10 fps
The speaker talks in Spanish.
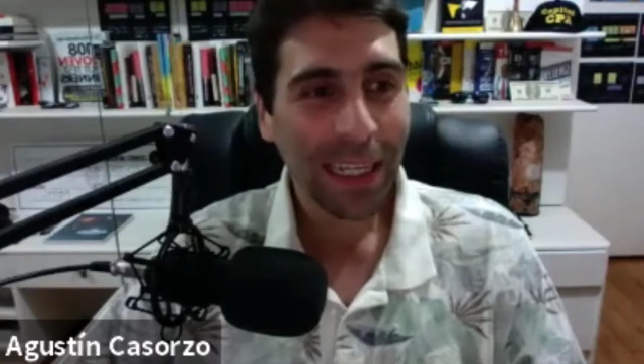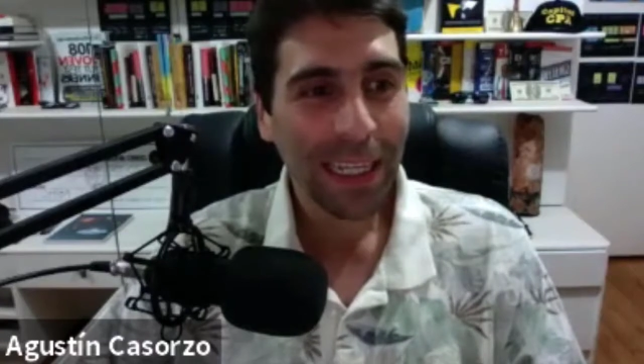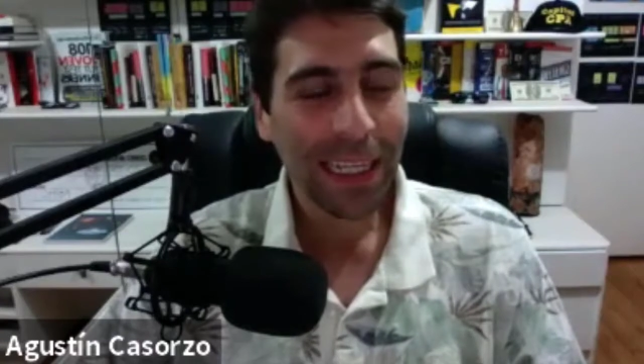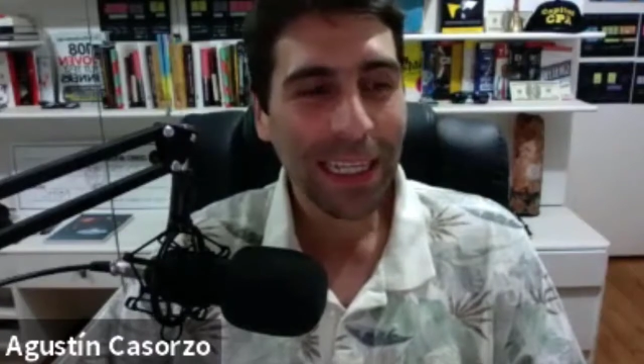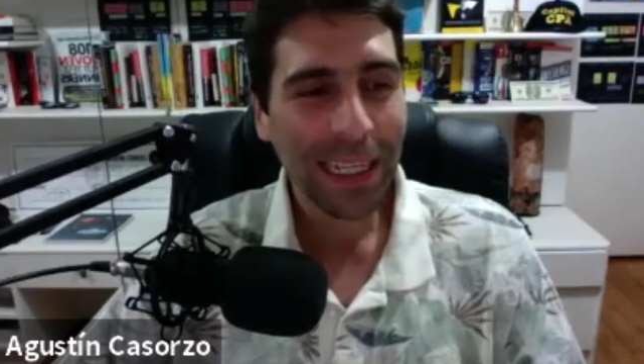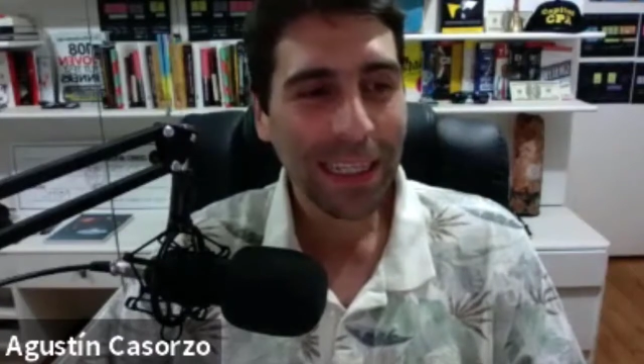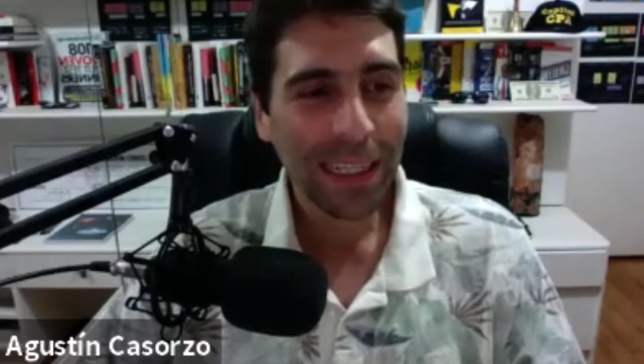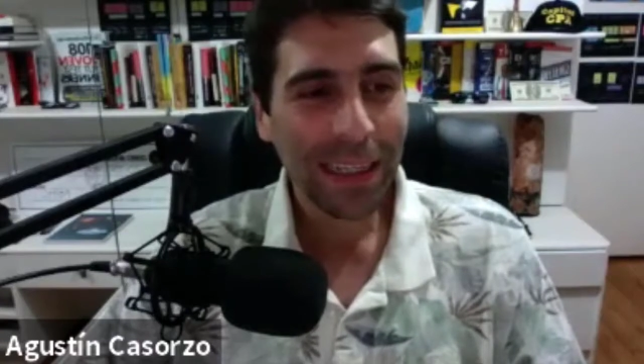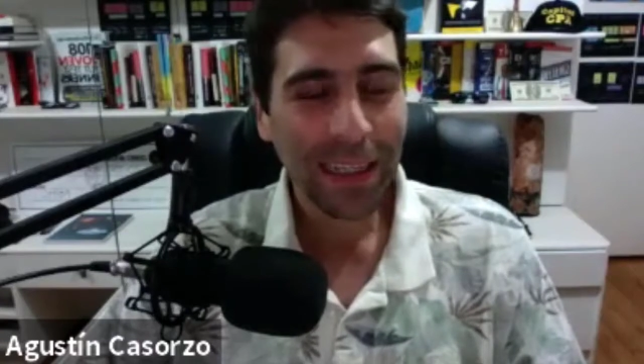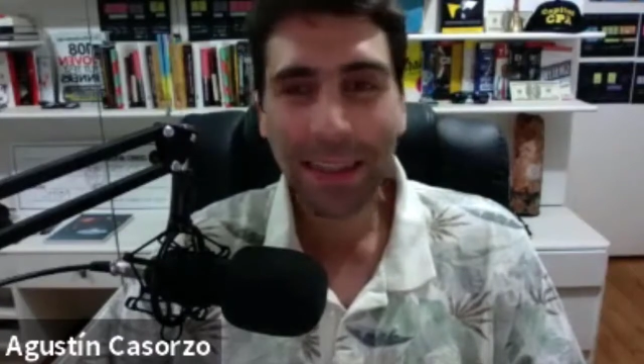
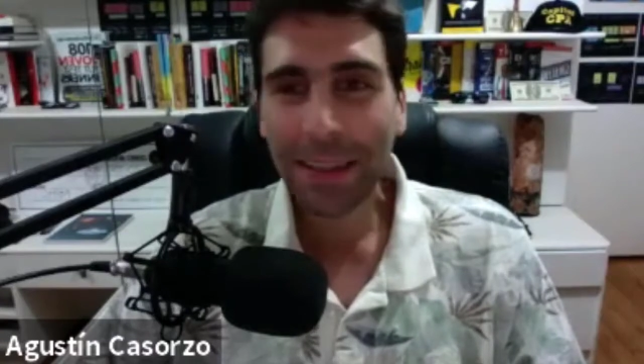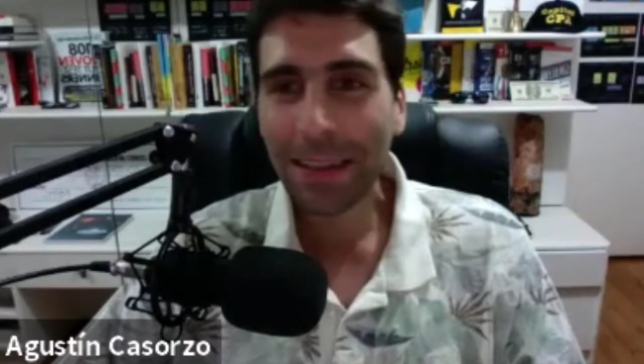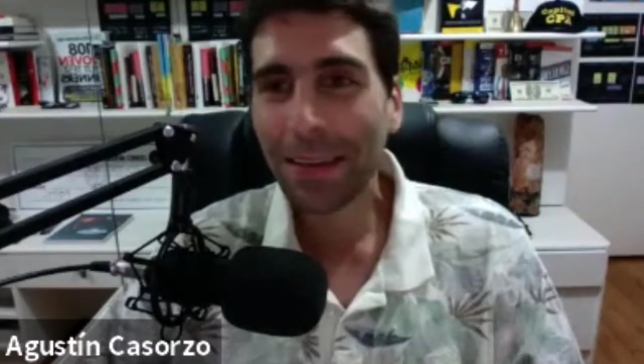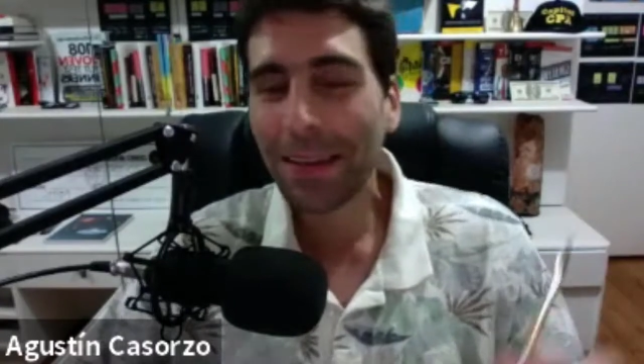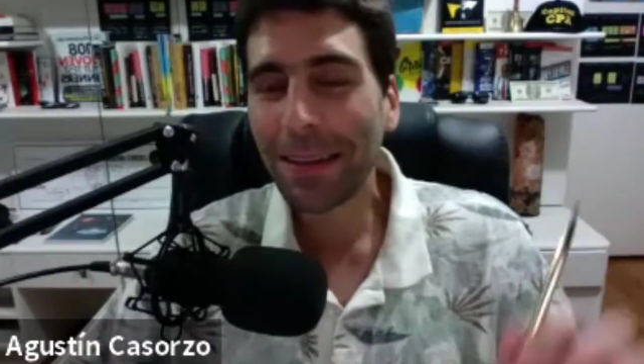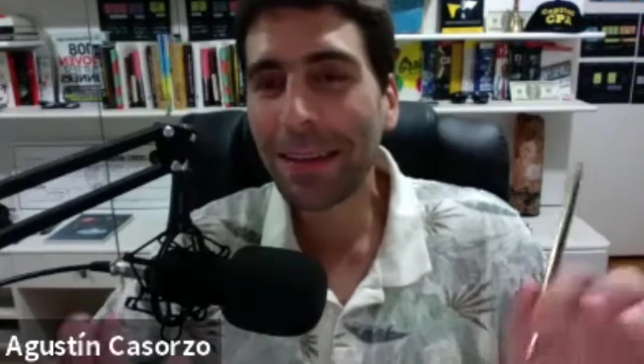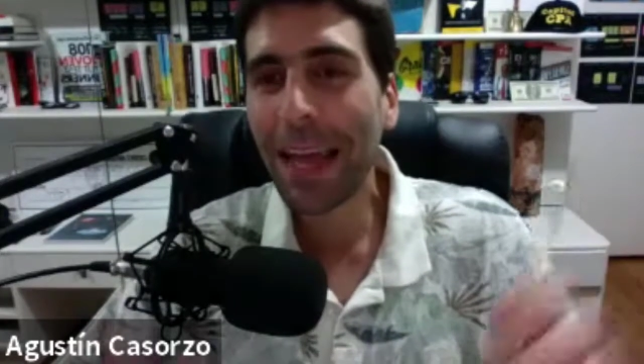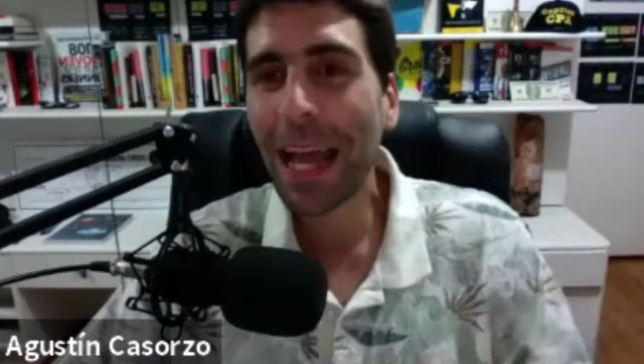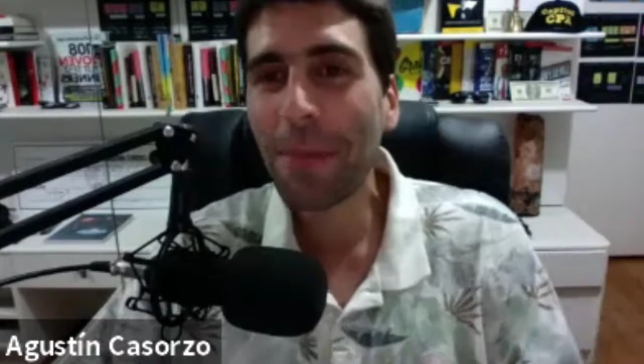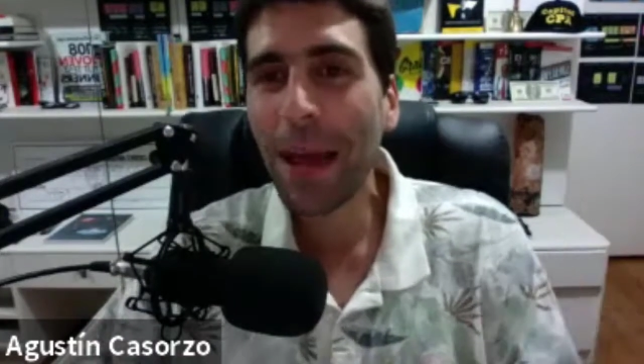Y
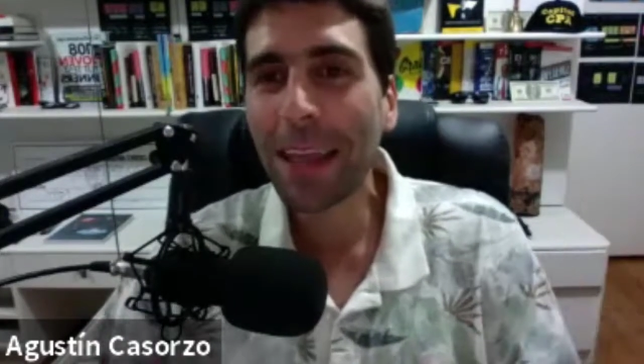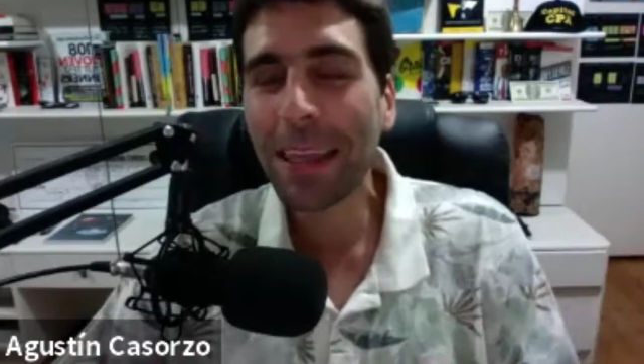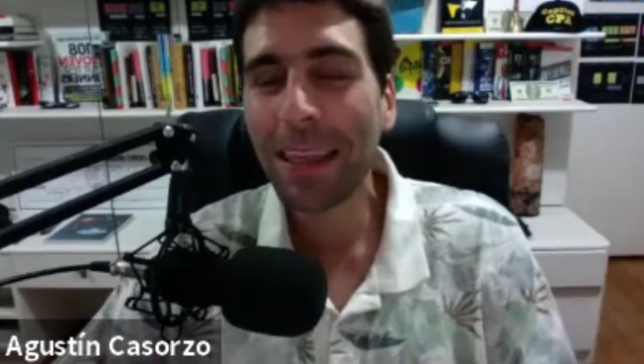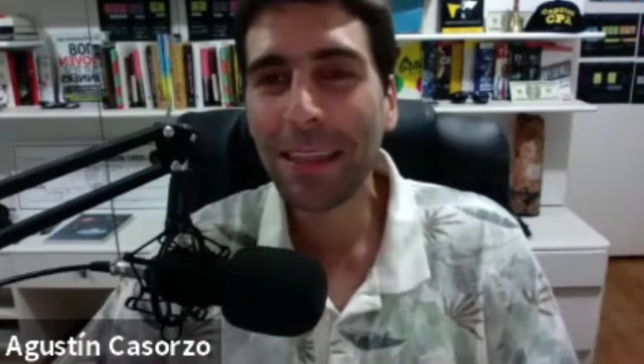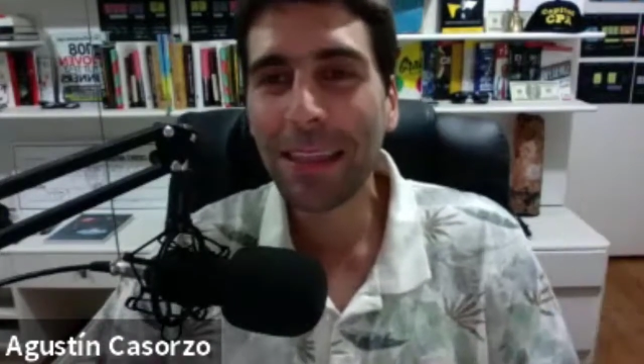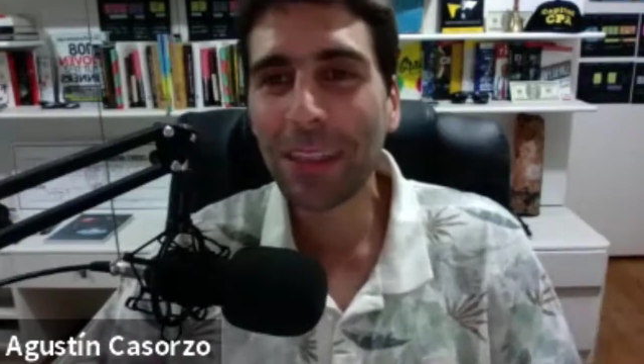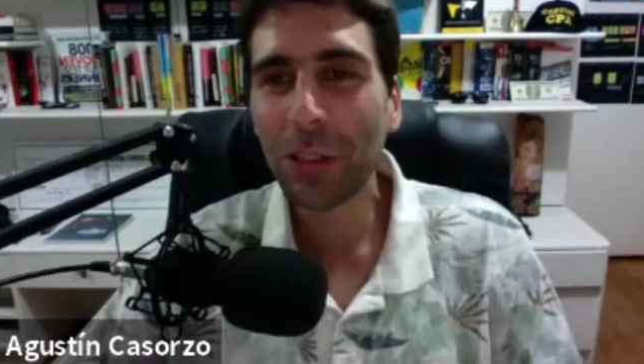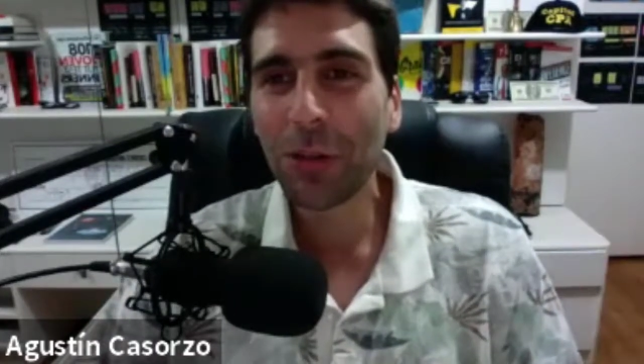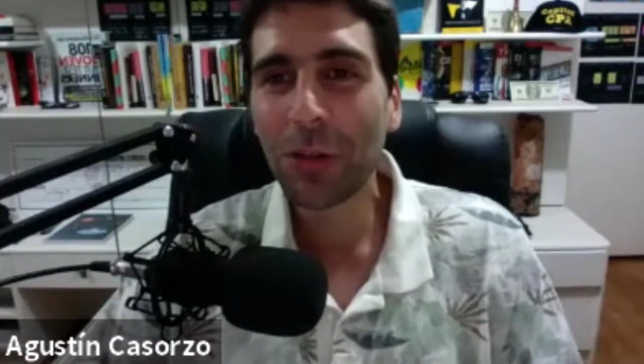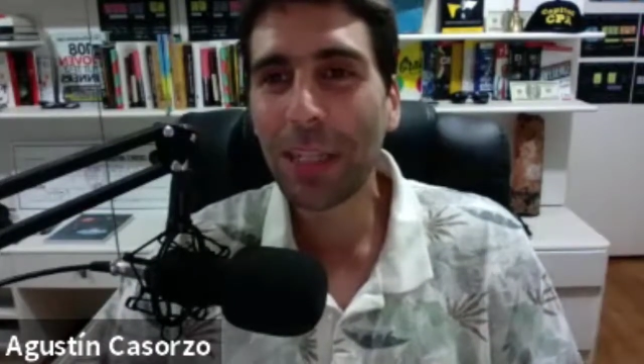nada más que
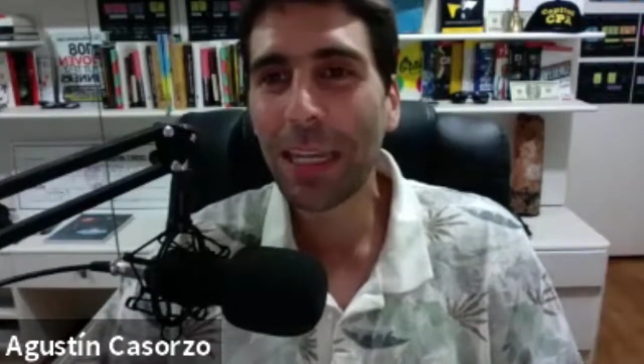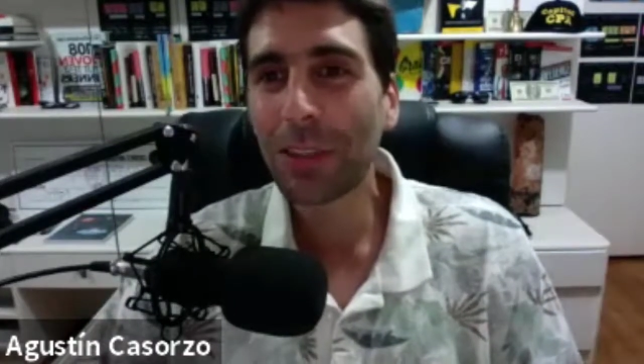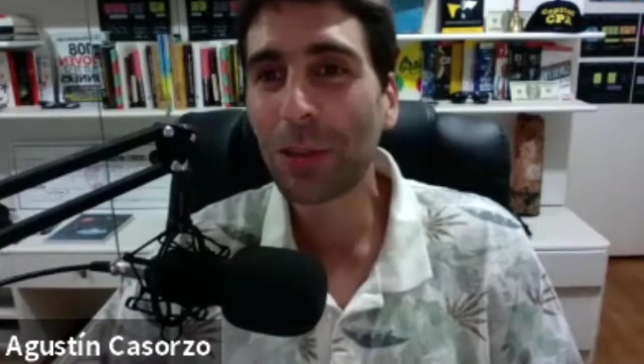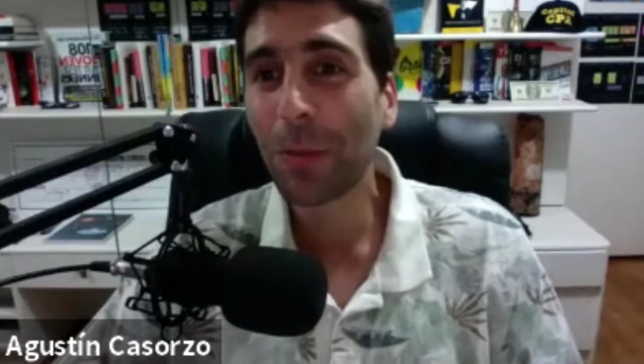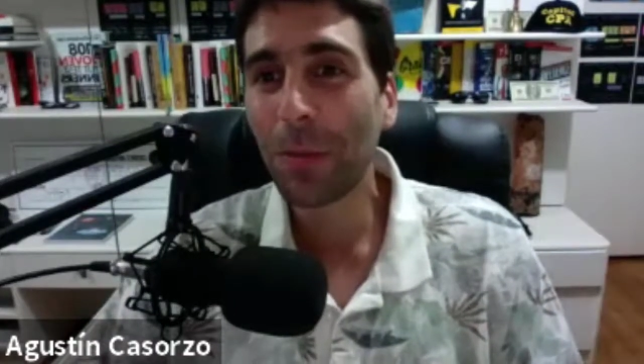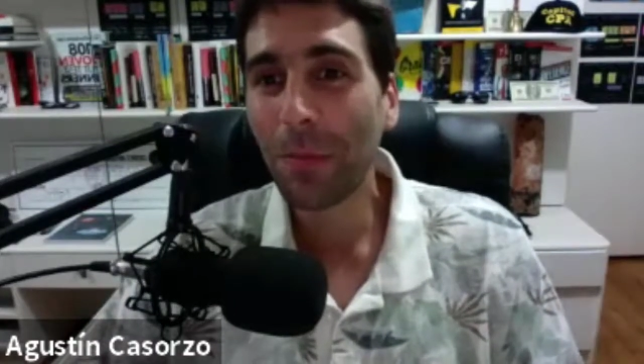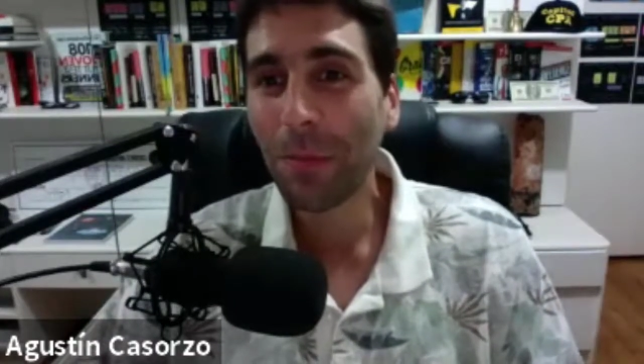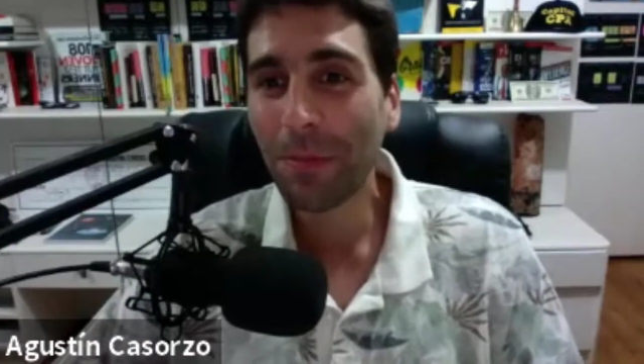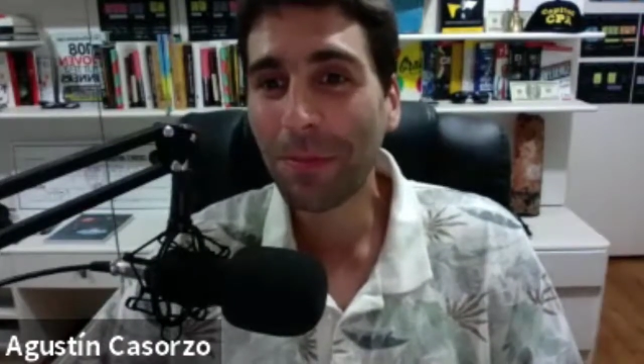dicho y hecho.